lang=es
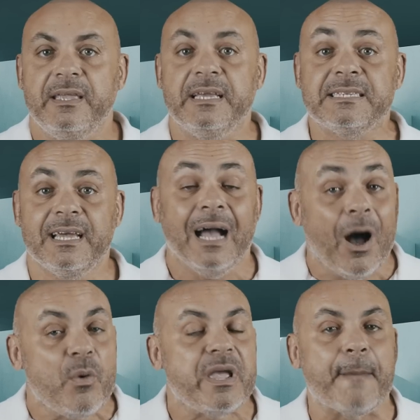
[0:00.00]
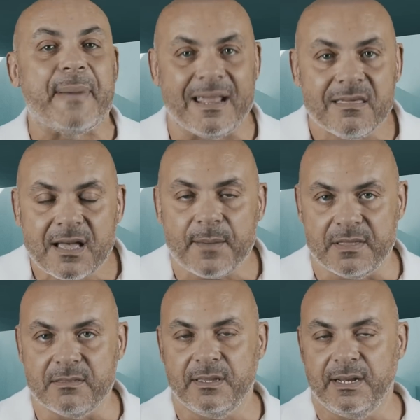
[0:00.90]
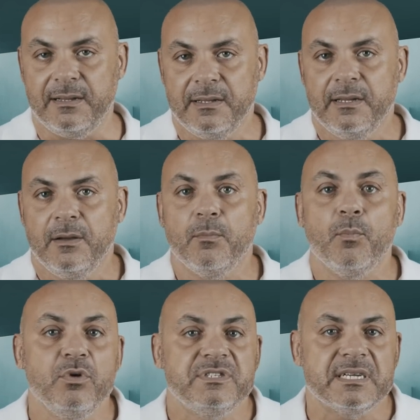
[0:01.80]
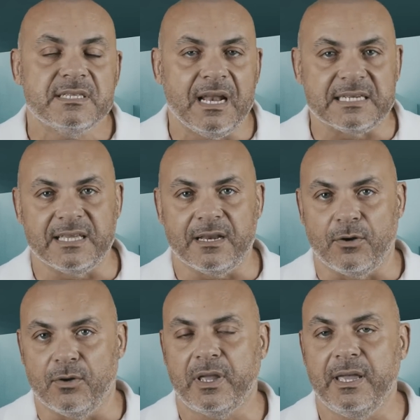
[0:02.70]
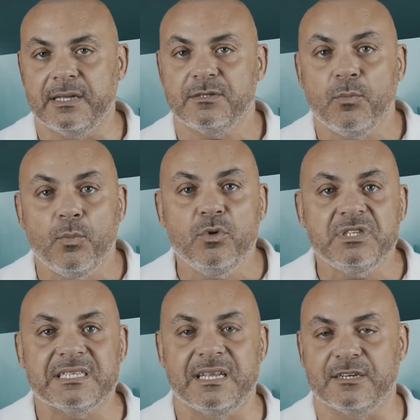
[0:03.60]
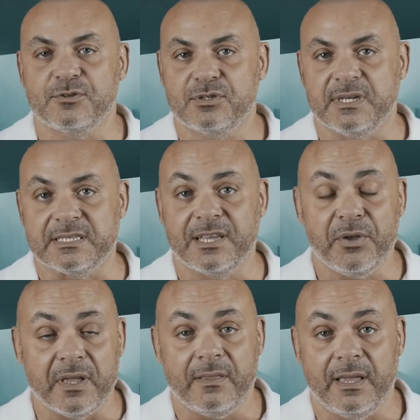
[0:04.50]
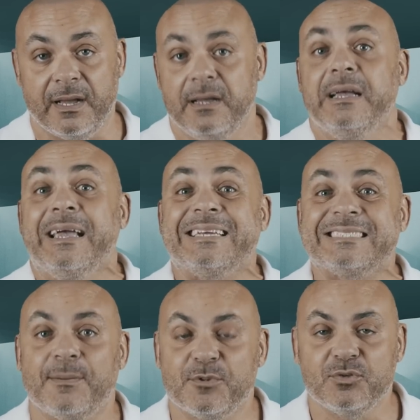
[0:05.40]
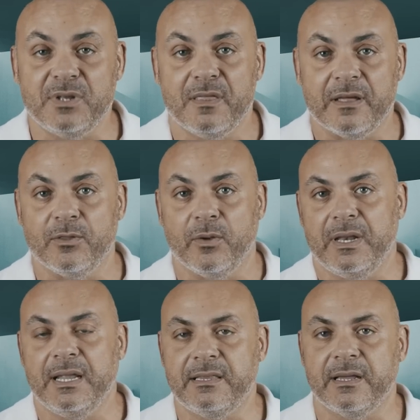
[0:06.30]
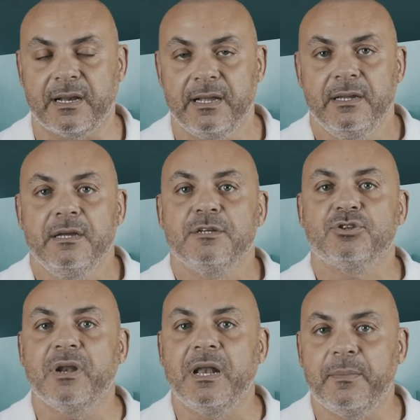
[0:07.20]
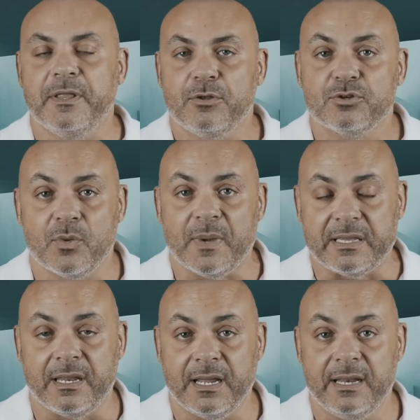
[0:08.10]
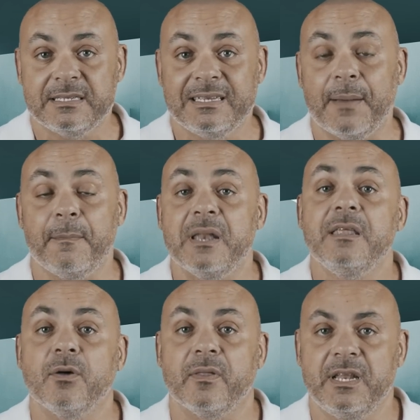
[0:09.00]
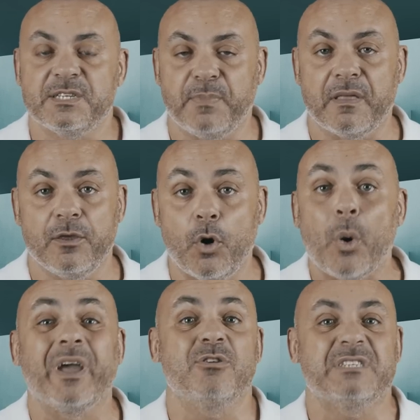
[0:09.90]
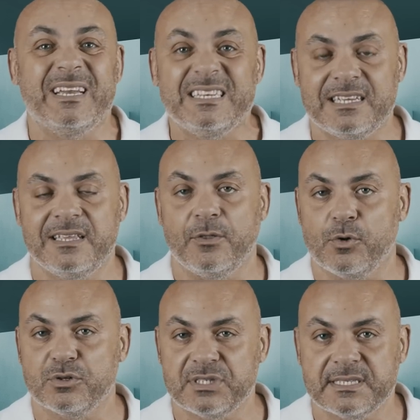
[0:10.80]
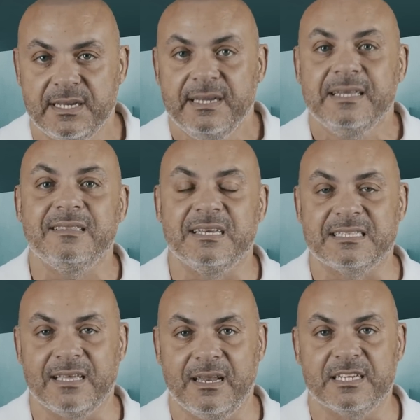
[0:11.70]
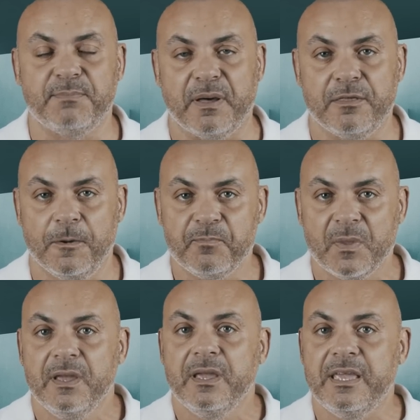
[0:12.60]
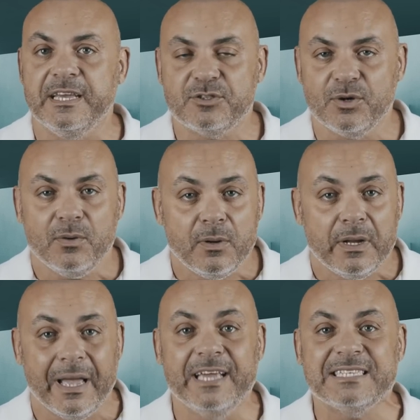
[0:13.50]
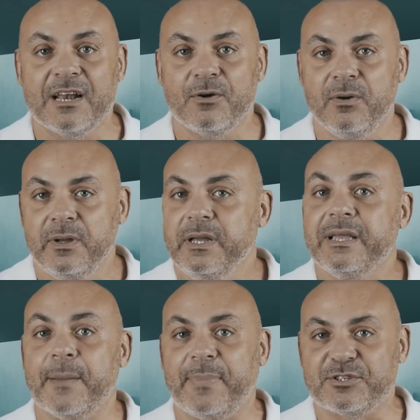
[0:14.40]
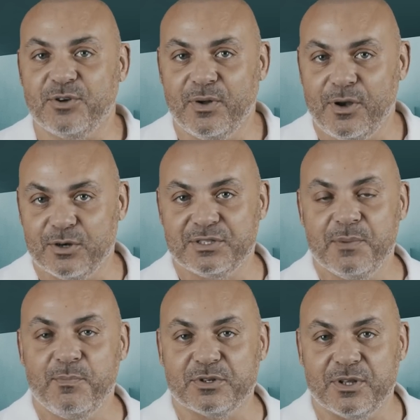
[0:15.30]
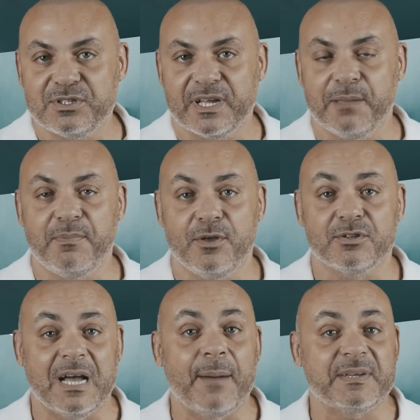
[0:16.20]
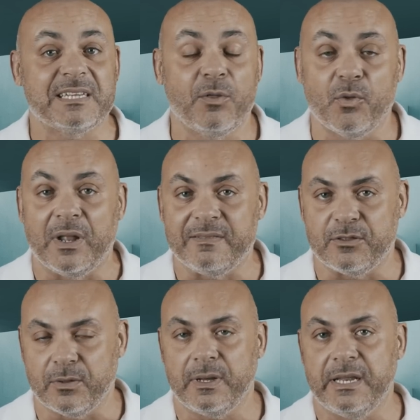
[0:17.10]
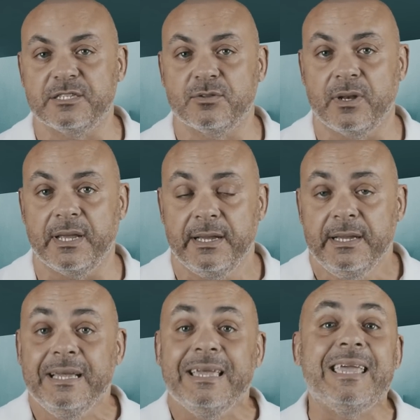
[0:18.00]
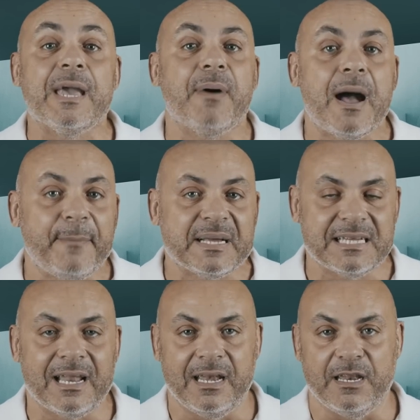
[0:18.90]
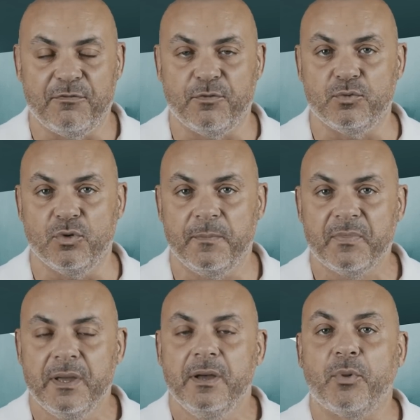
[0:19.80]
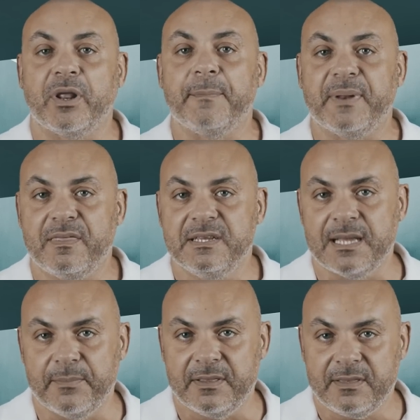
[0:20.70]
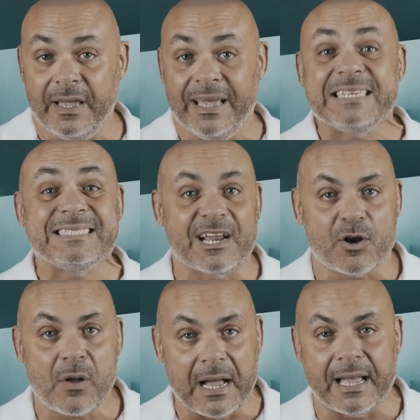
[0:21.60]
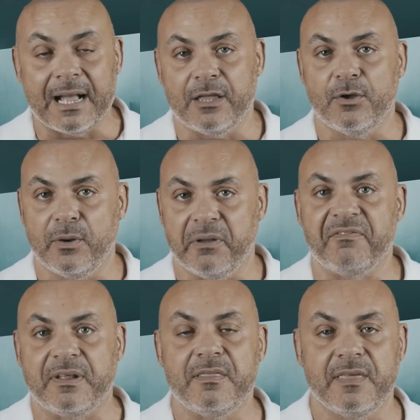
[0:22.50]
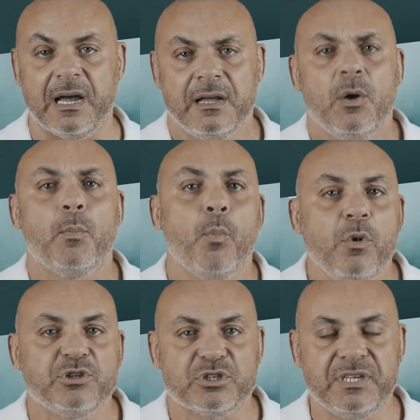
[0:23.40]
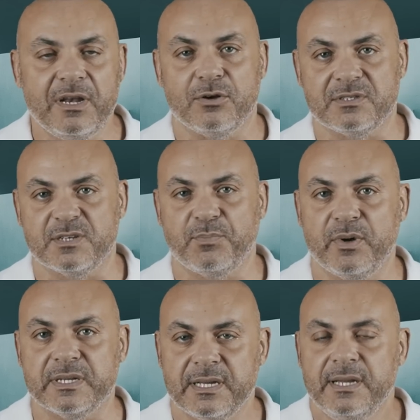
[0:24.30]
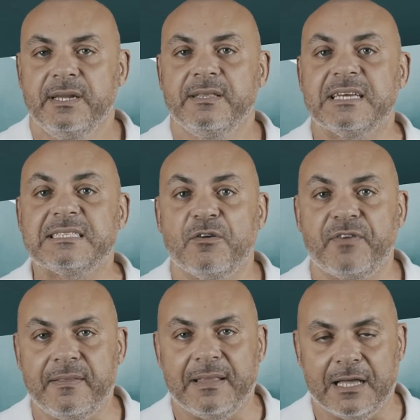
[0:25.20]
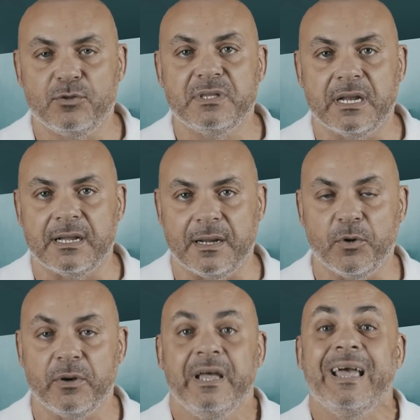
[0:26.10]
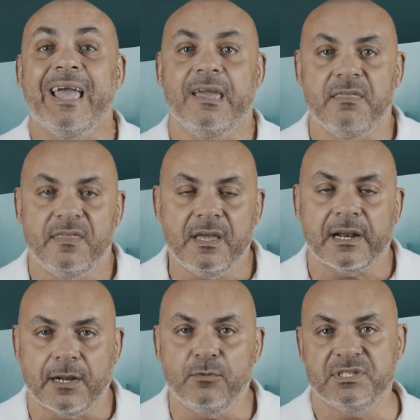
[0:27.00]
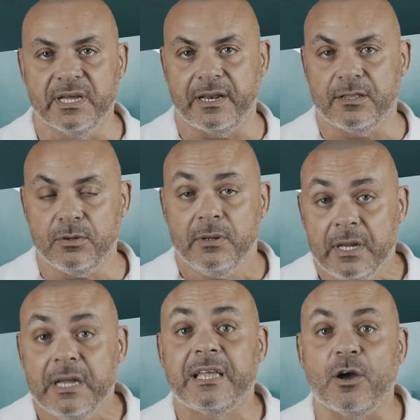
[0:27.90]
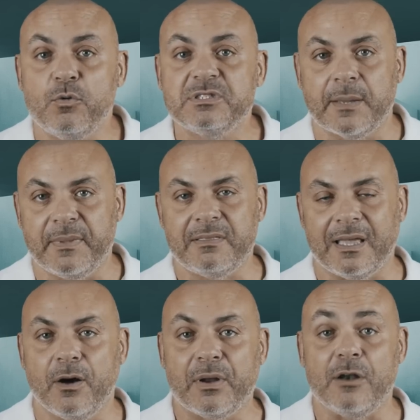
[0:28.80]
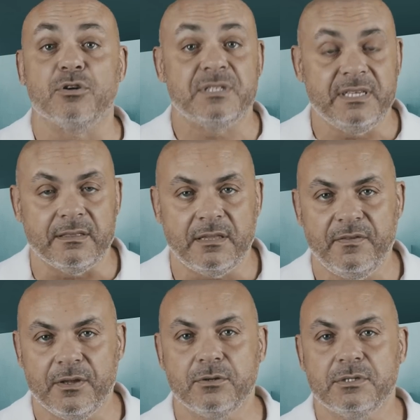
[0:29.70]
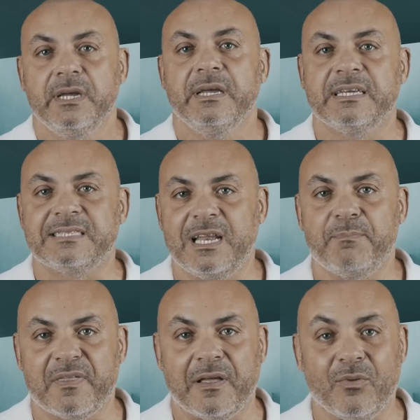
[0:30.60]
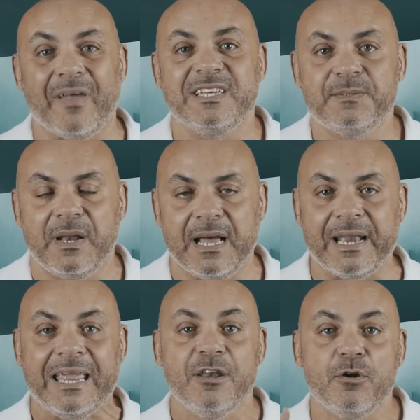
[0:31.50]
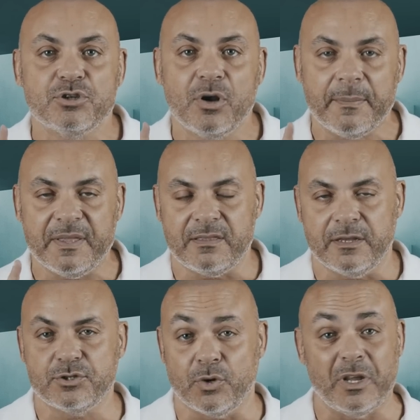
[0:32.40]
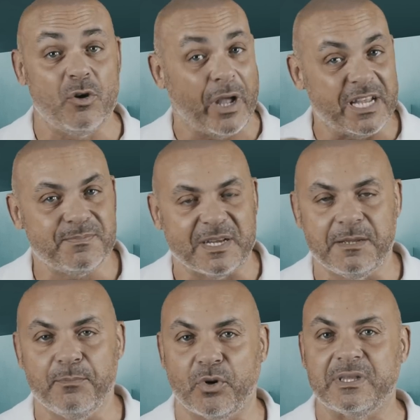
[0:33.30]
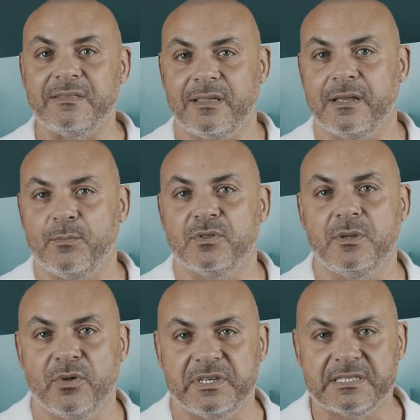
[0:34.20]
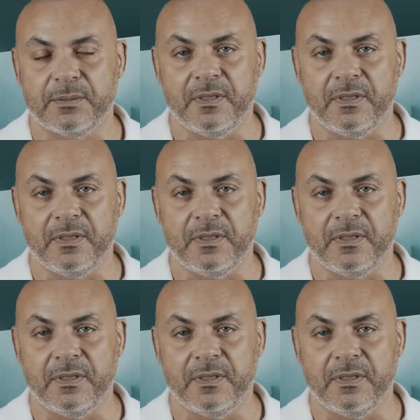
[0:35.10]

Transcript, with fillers: Y es que, aunque parezca mentira, muchas de las tecnologías, muchas de las cosas que hoy en día estamos utilizando en la Tierra son elementos o materiales que han venido del espacio o que nos han enseñado cosas desde el espacio. Y esto es algo que pasó en los tiempos de los egipcios, ha pasado durante toda la historia y que va a pasar en el futuro. Porque precisamente esta roca que cayó en Francia muchos siglos después de esta ofrenda a Tutankamón encierra un secreto que justamente ahora los científicos están empezando a desvelar y no solamente eso, y lo que es más importante y el motivo de este